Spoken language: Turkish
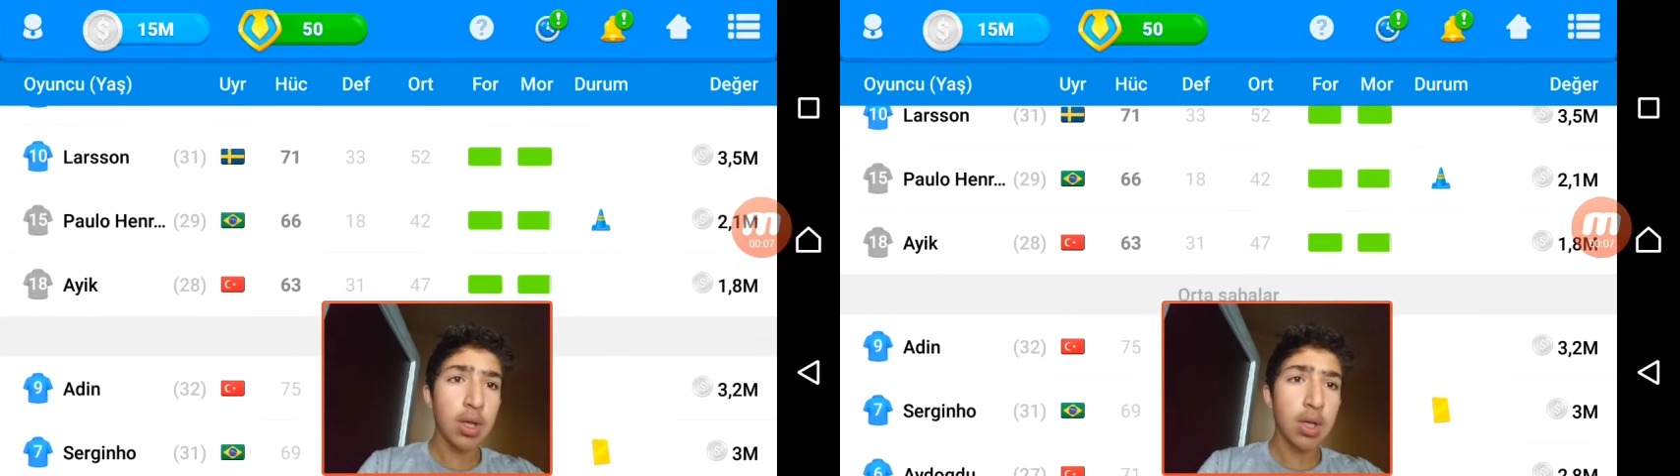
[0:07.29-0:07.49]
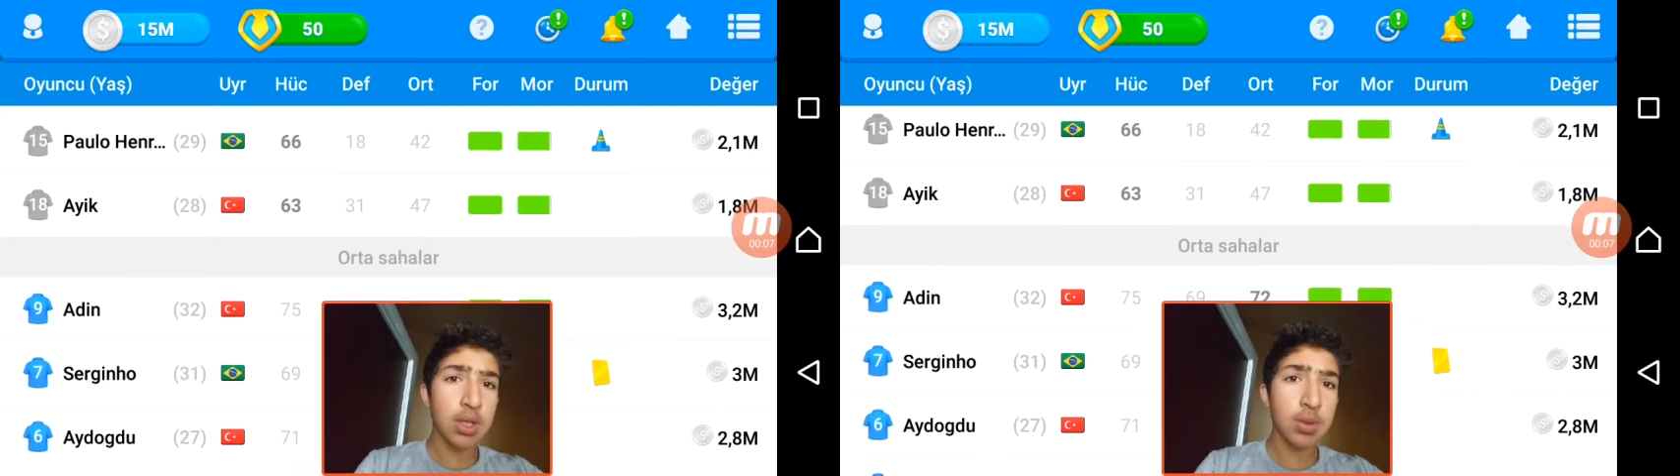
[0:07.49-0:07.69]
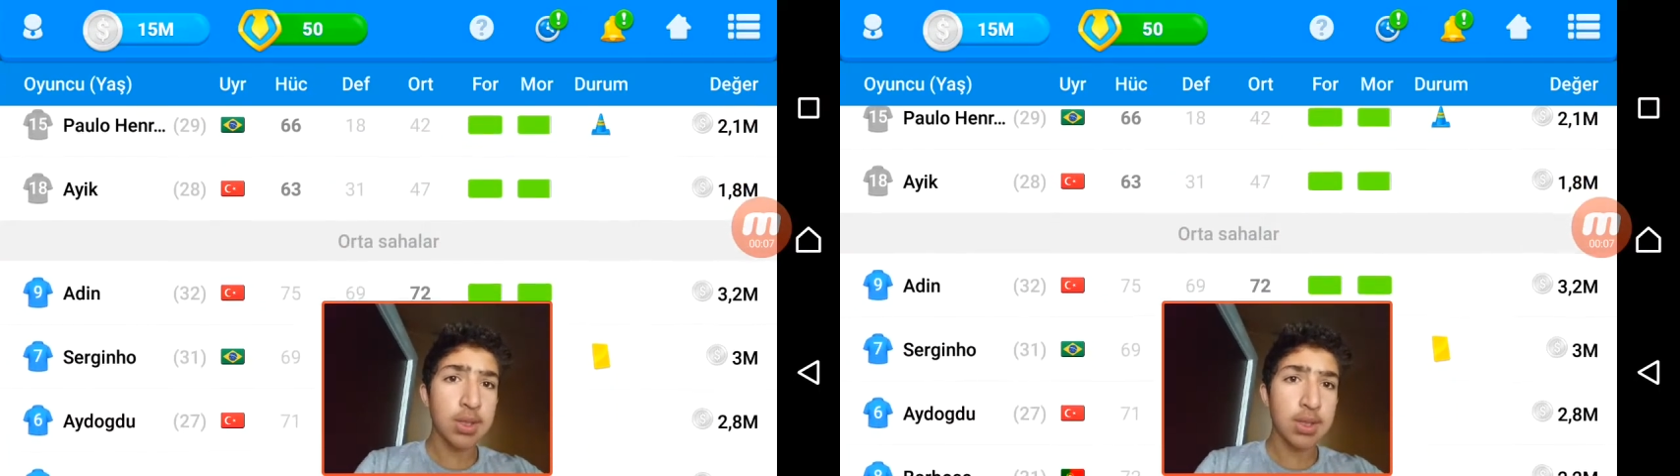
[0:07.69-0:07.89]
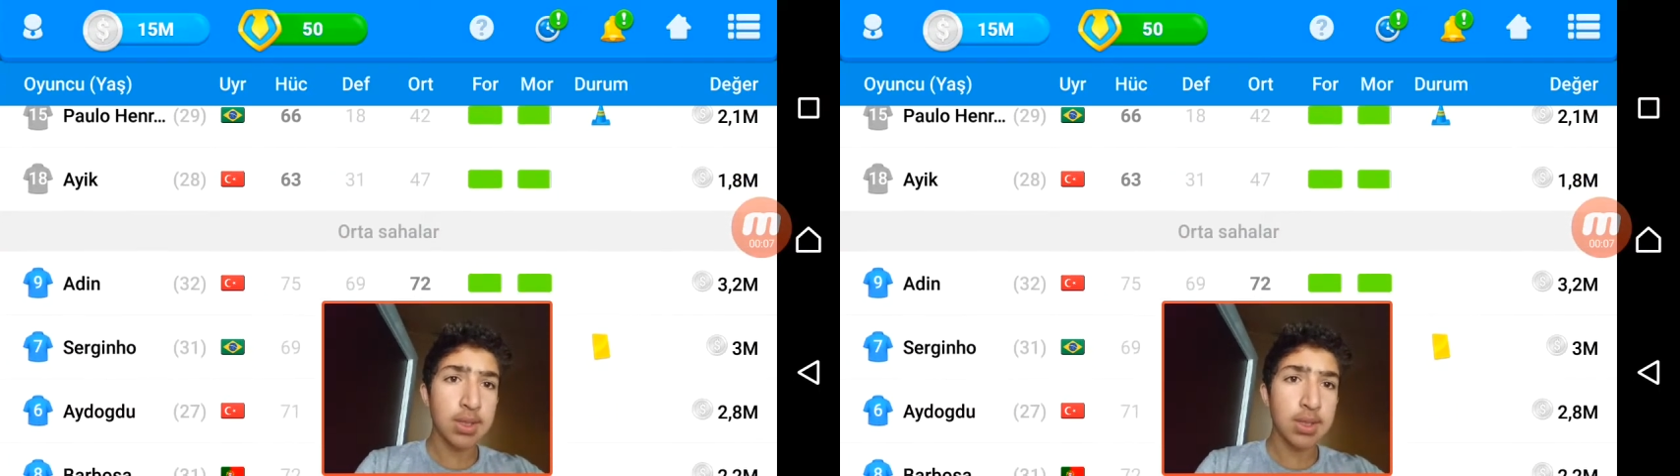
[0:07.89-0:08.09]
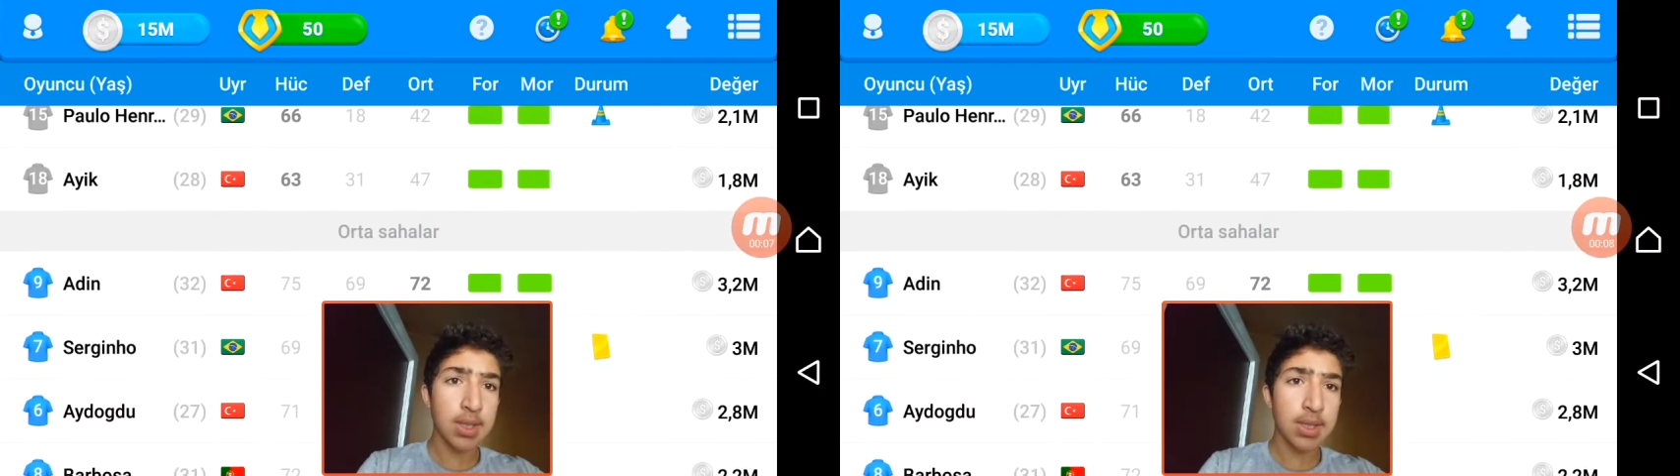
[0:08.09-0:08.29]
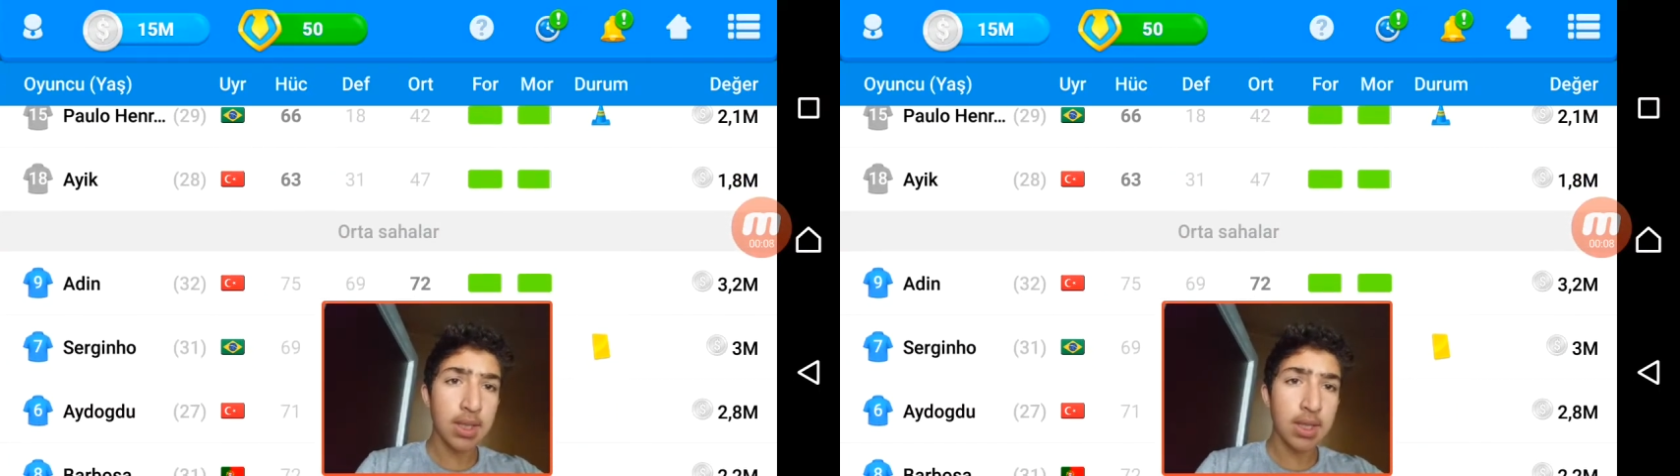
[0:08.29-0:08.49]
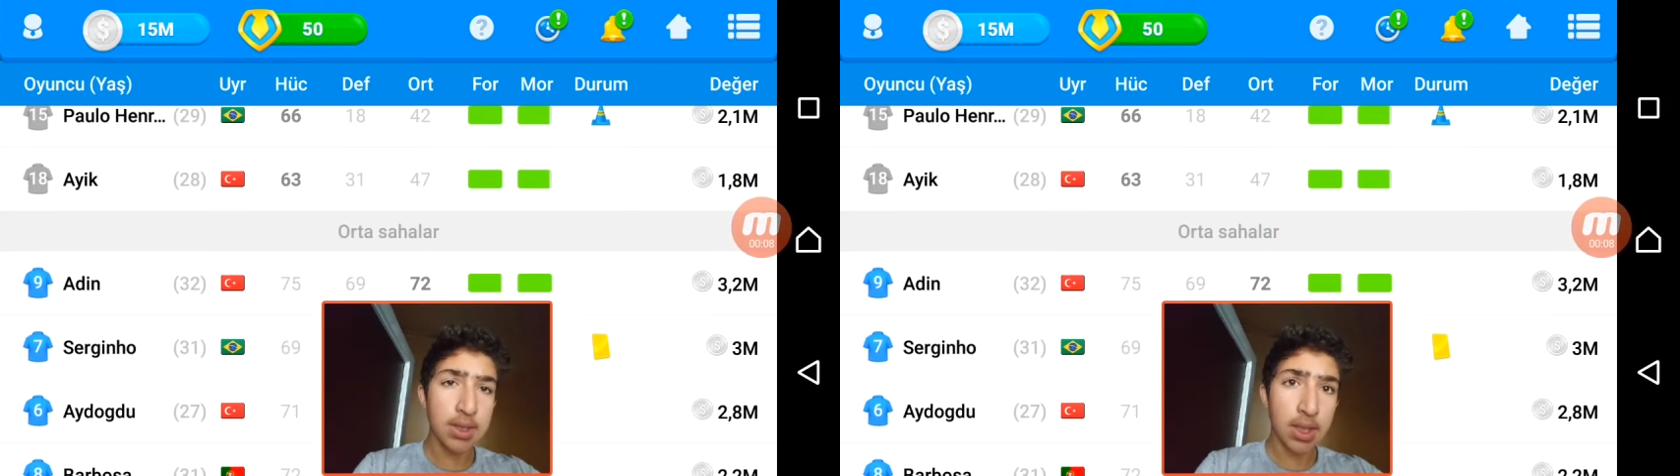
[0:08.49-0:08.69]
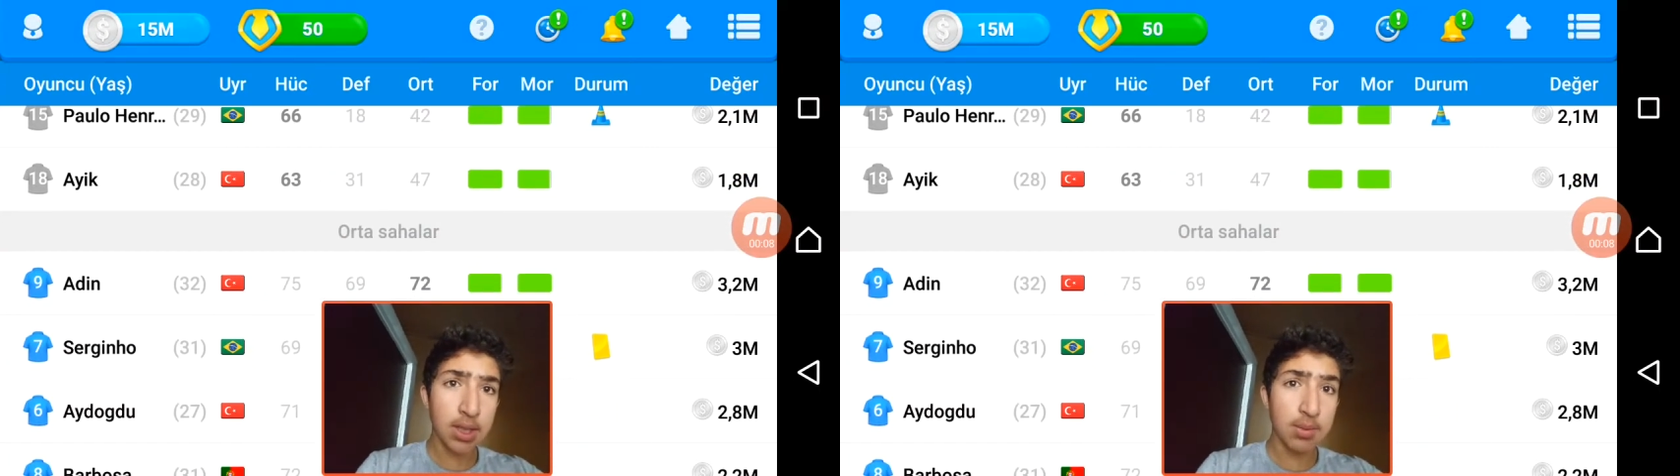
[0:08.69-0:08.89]
adamız e, hangi
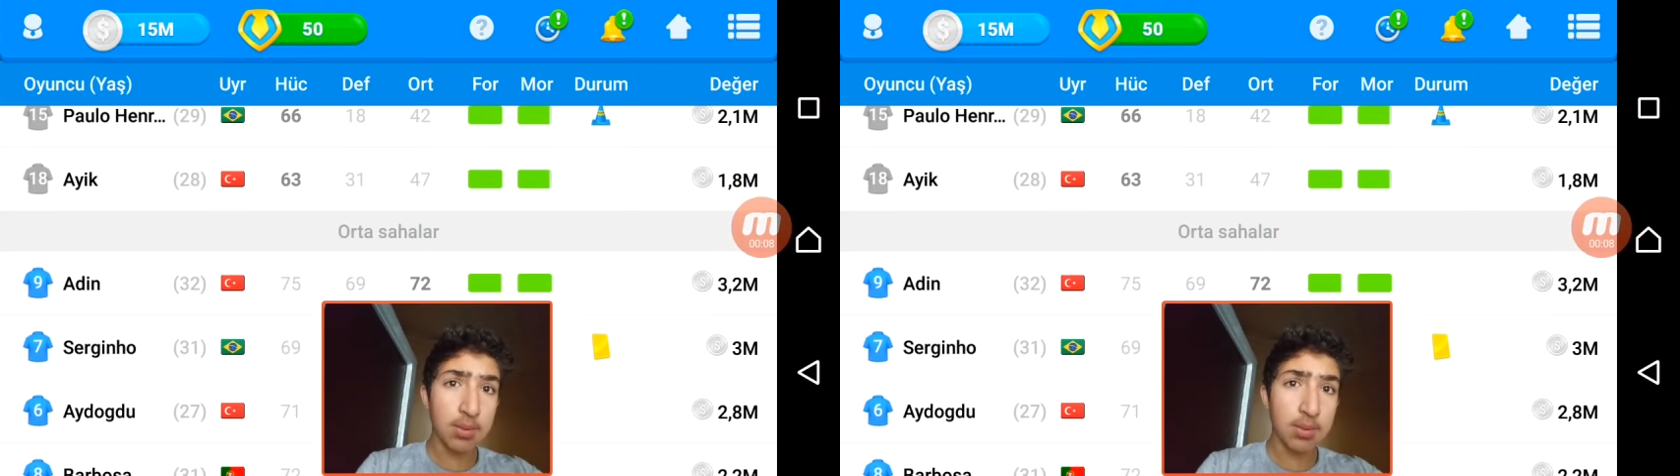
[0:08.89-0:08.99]
adamı